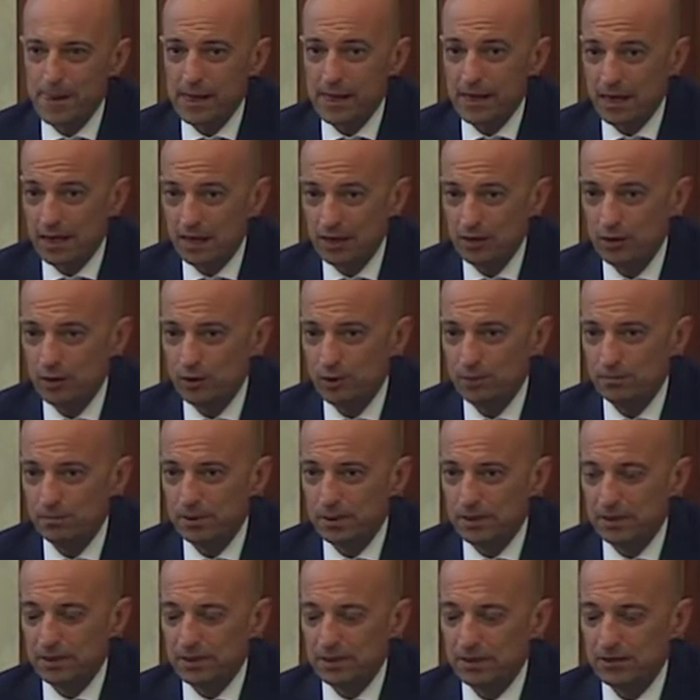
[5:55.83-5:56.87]
che io ho
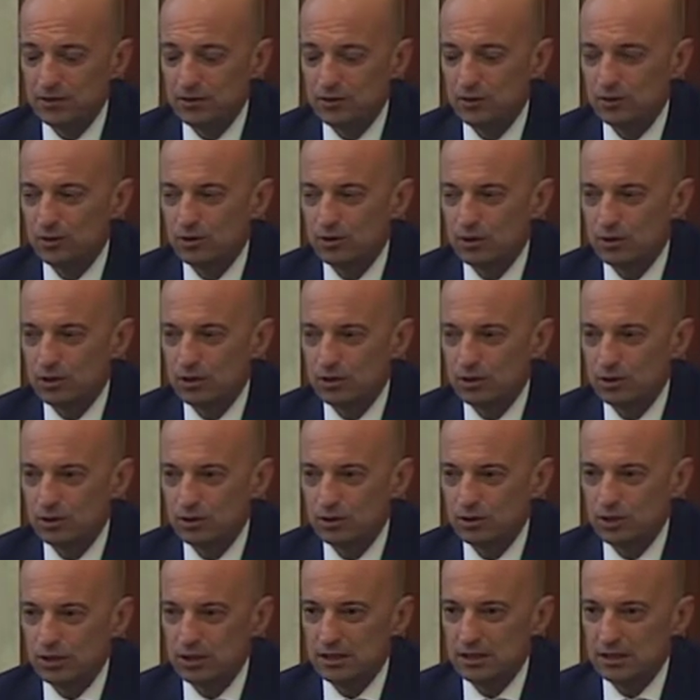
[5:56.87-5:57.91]
preteso in
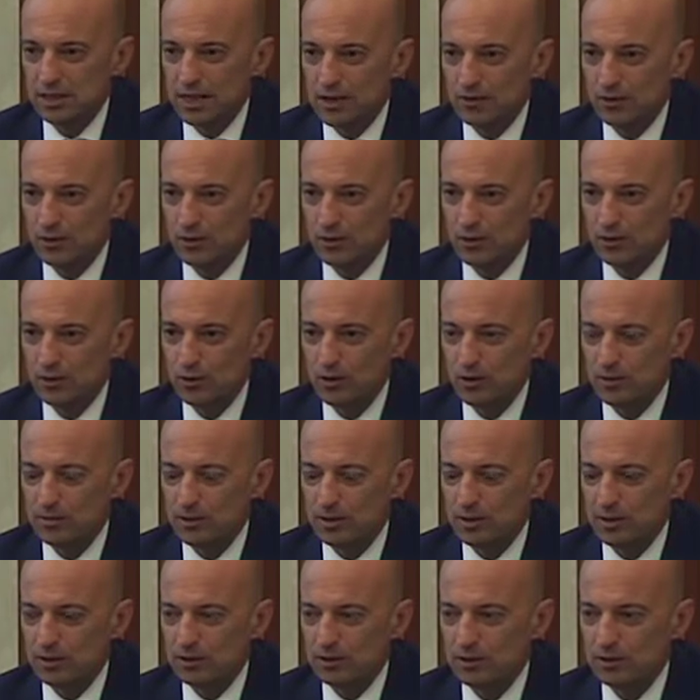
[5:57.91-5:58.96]
ogni tavolo che ho
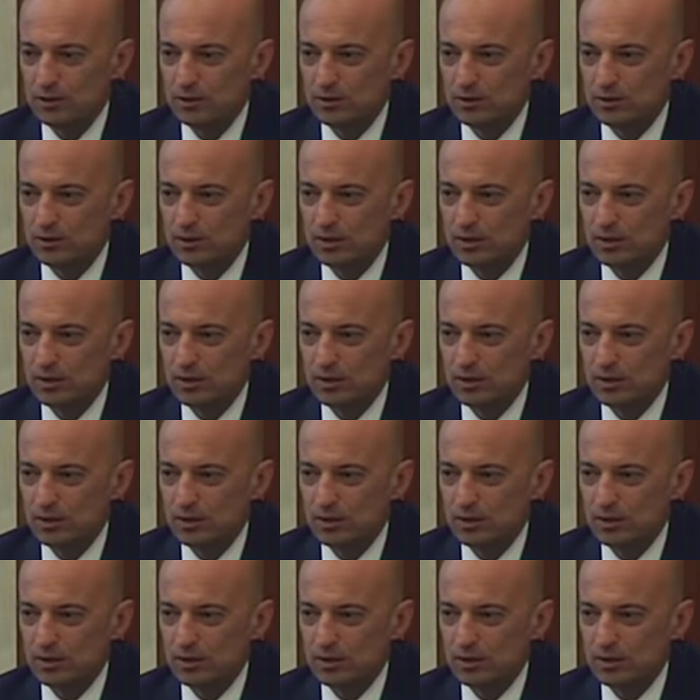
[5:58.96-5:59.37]
aperto